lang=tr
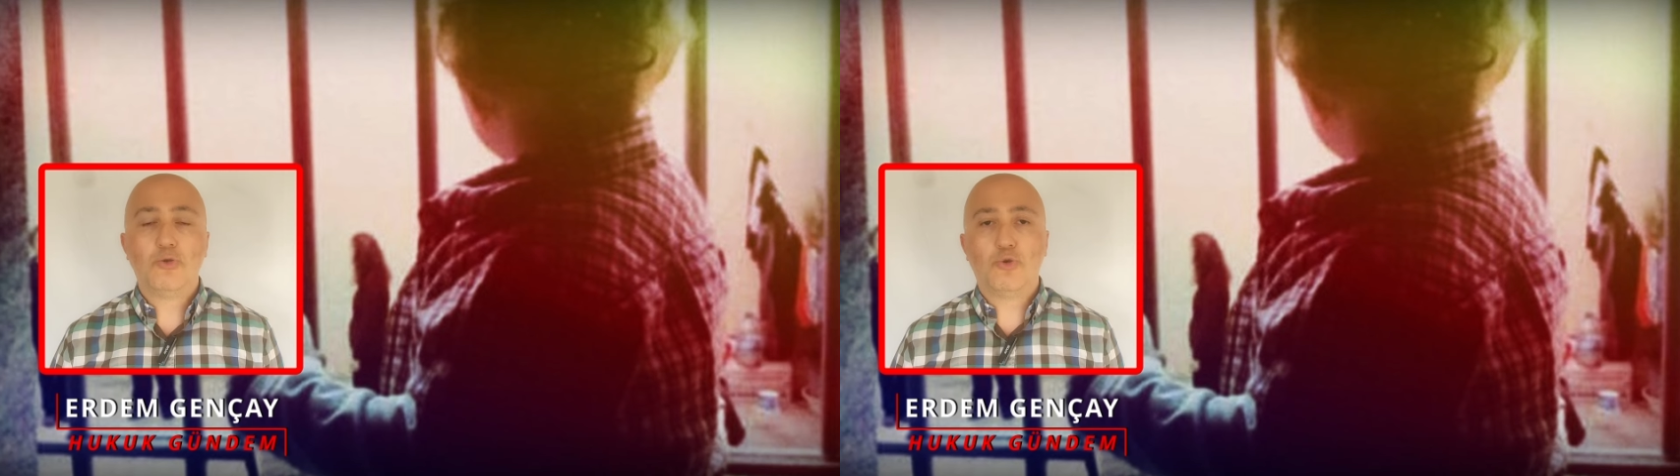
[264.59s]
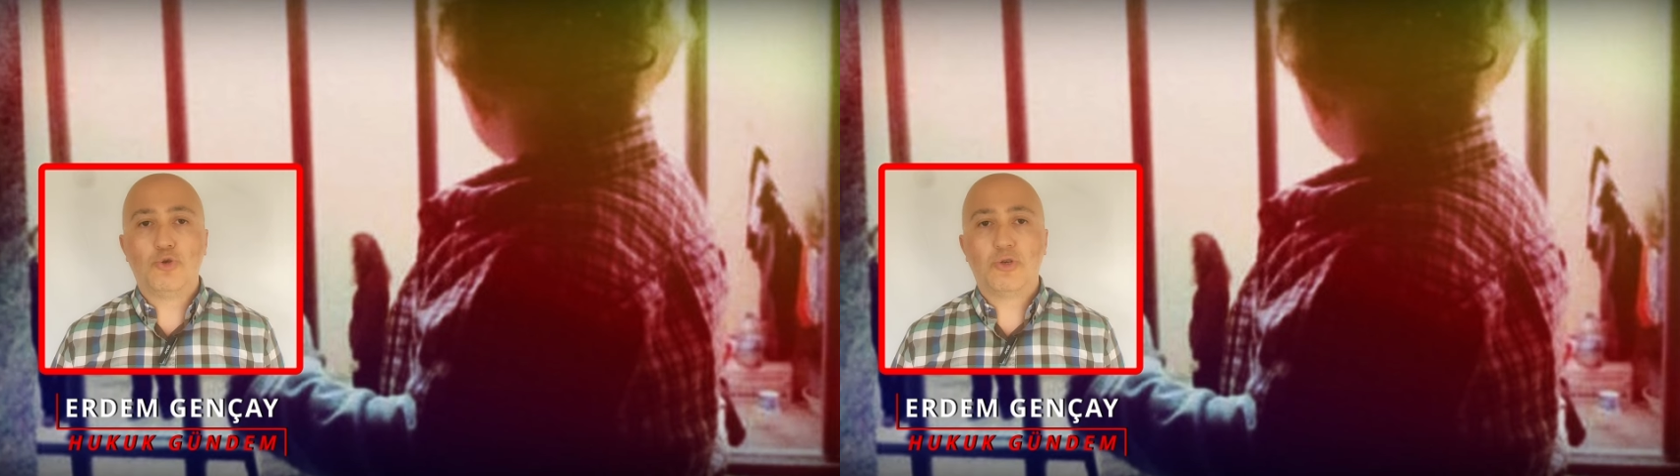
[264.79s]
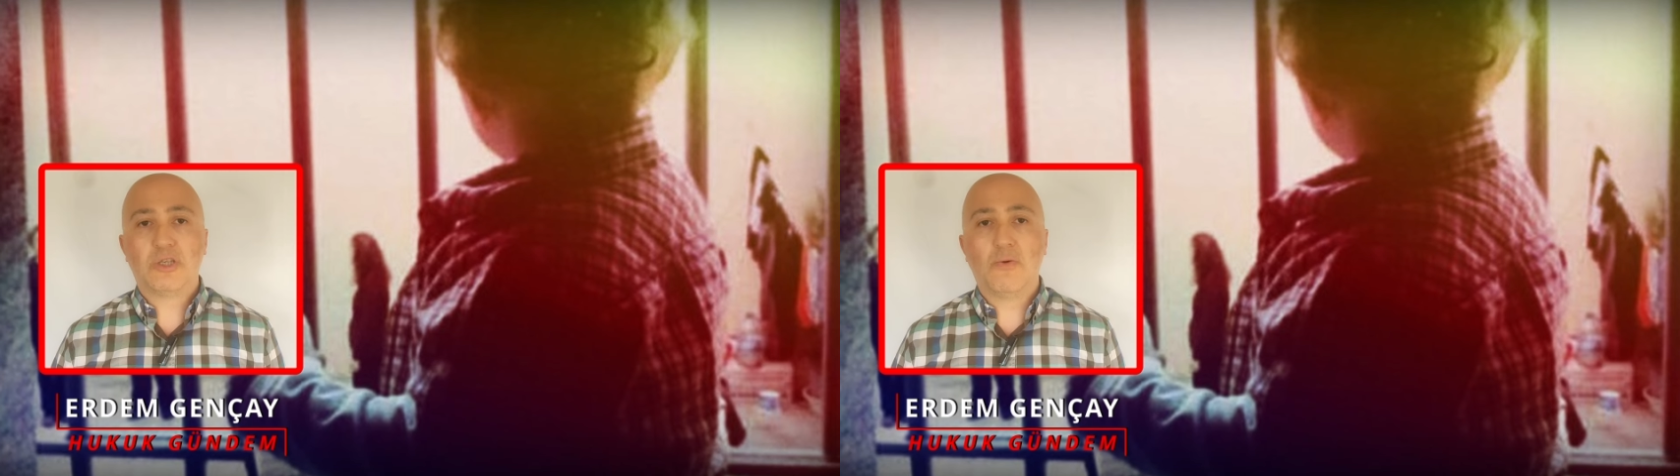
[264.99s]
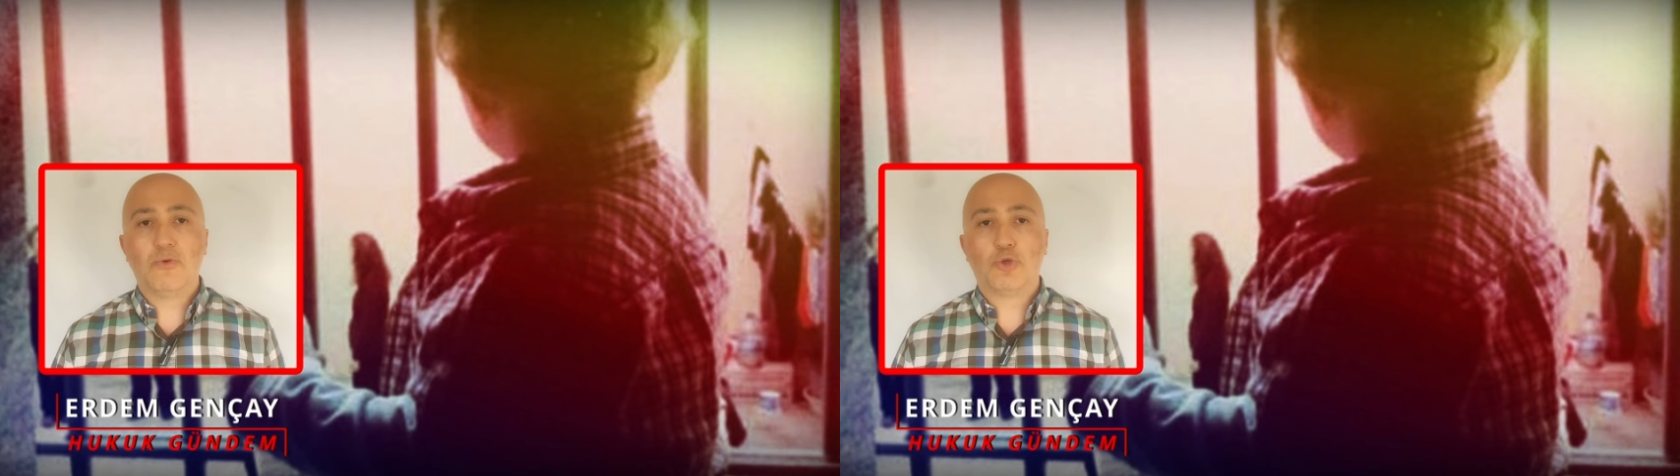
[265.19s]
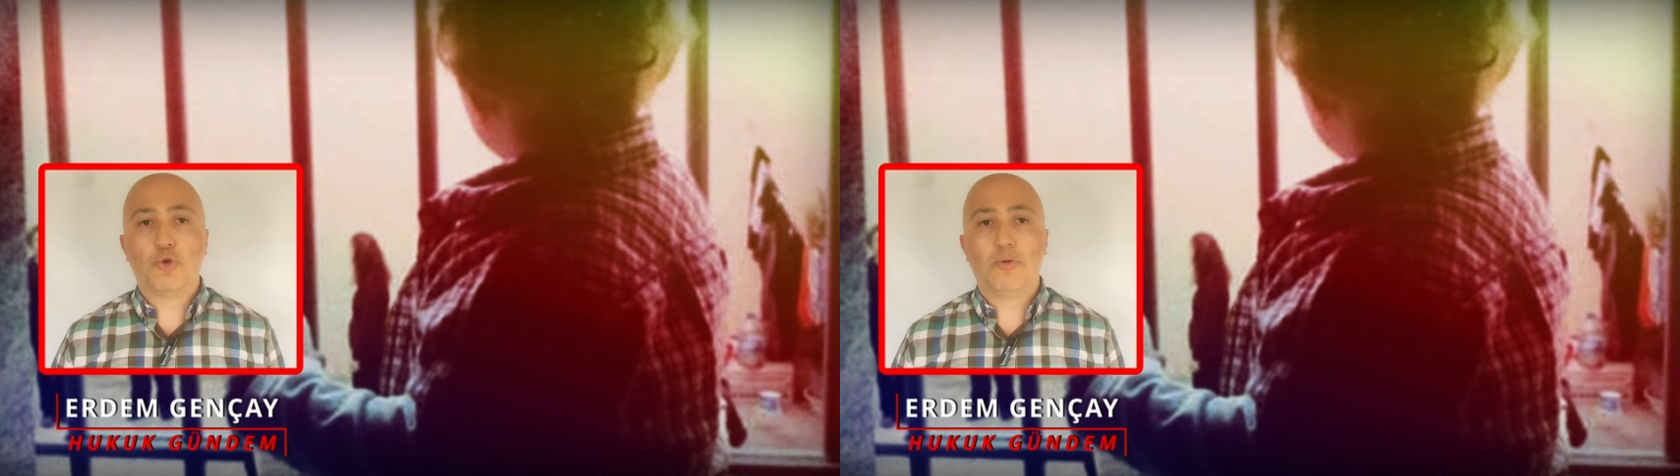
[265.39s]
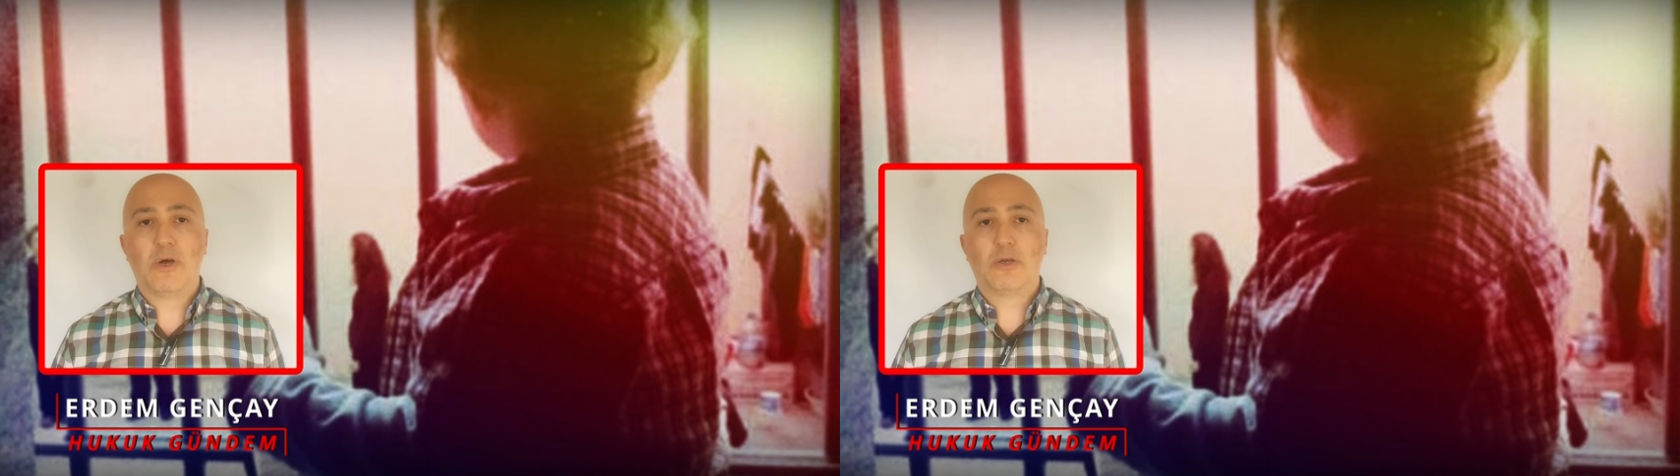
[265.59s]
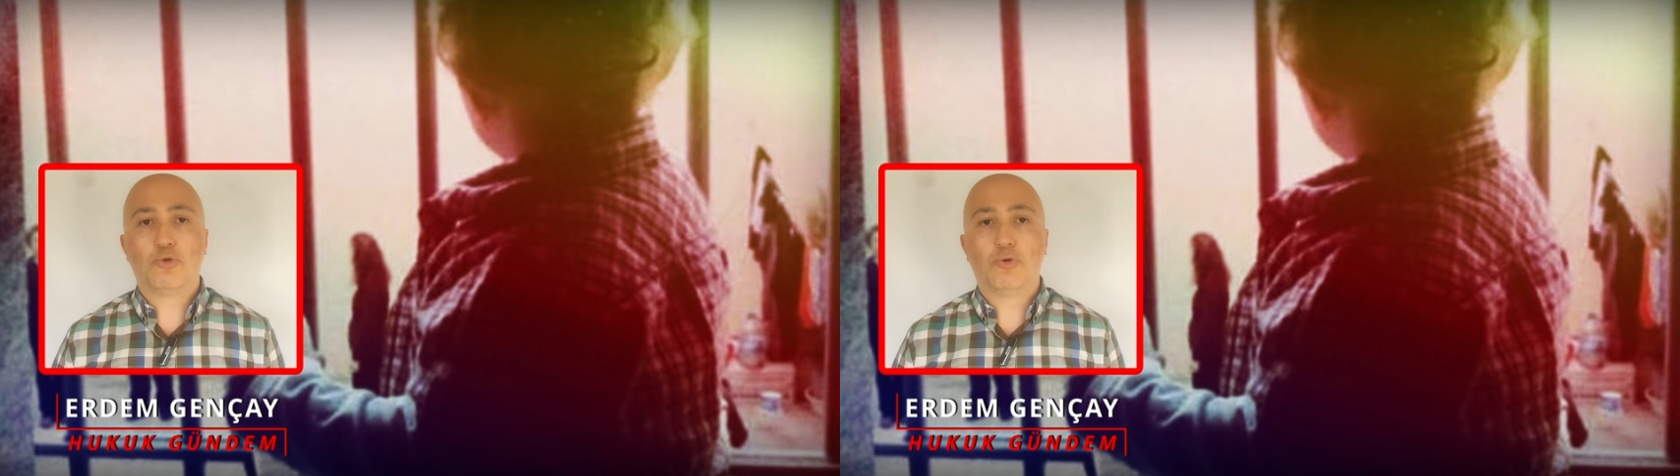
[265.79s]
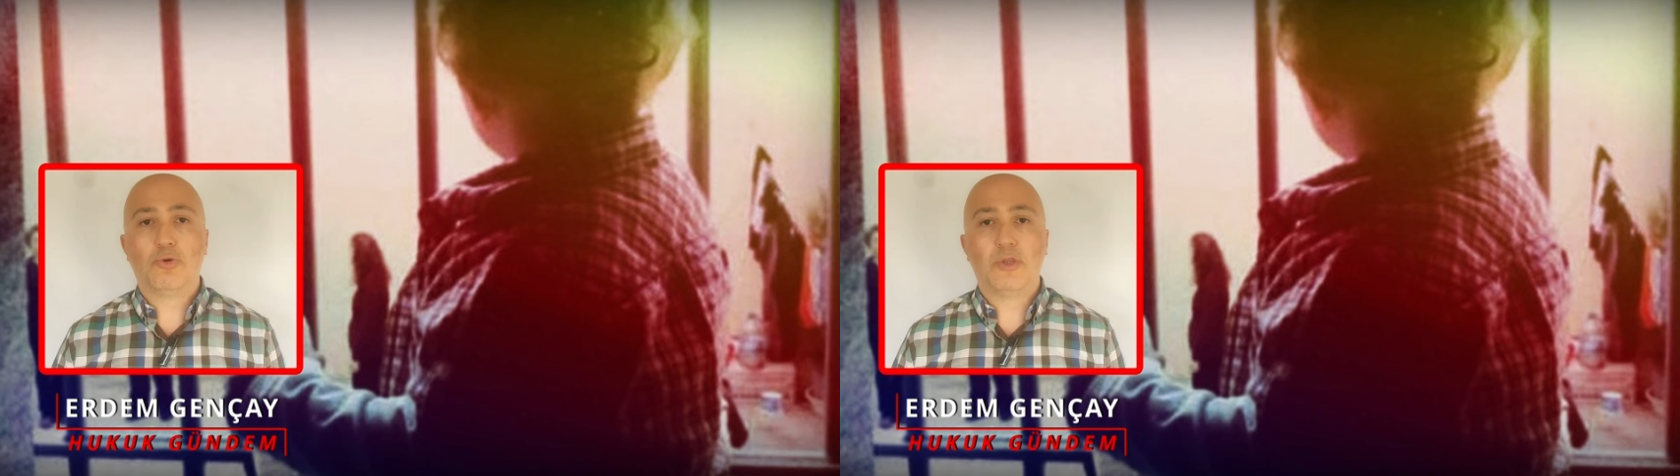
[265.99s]
çocuk savcısı olmak
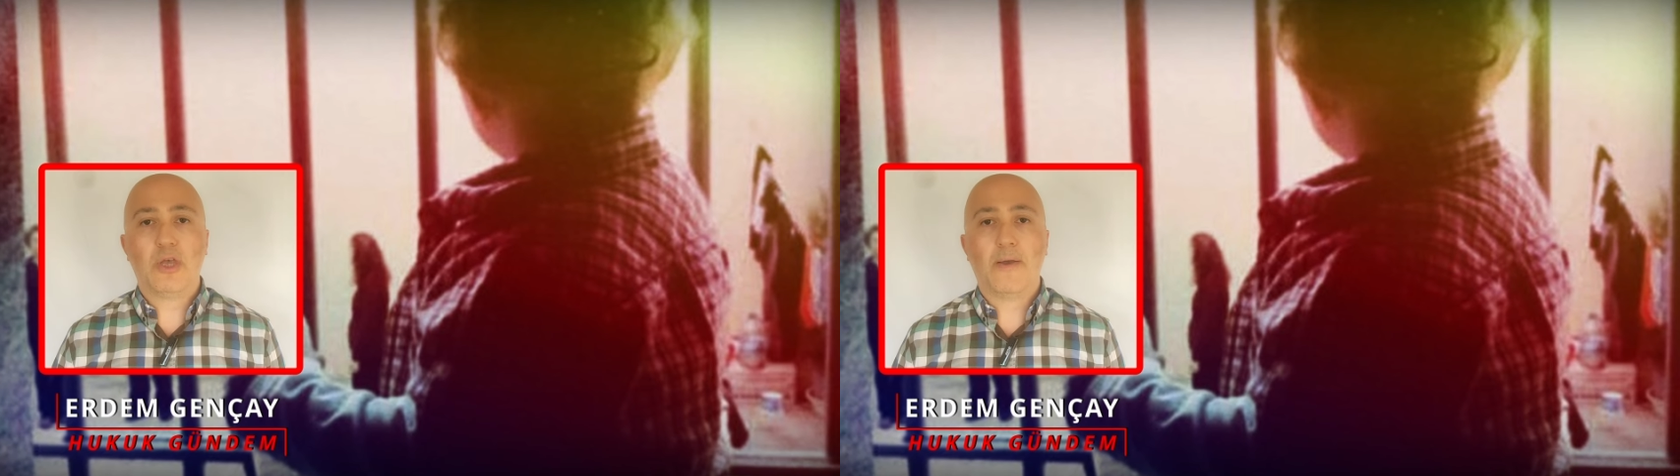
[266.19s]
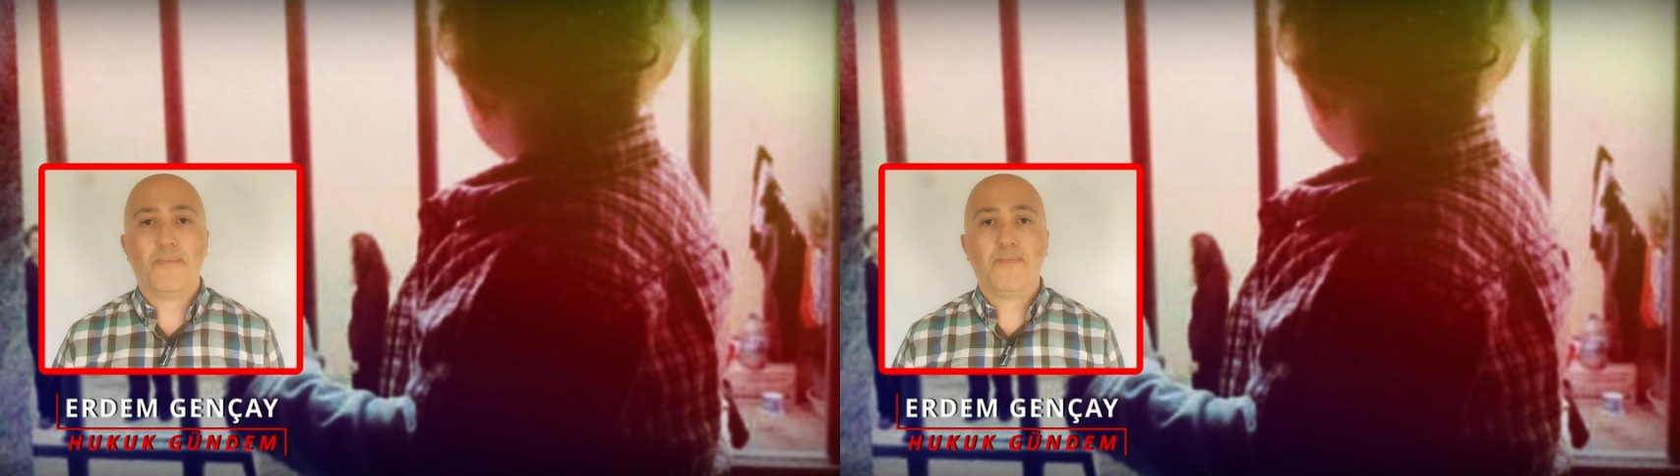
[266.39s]
zorunda.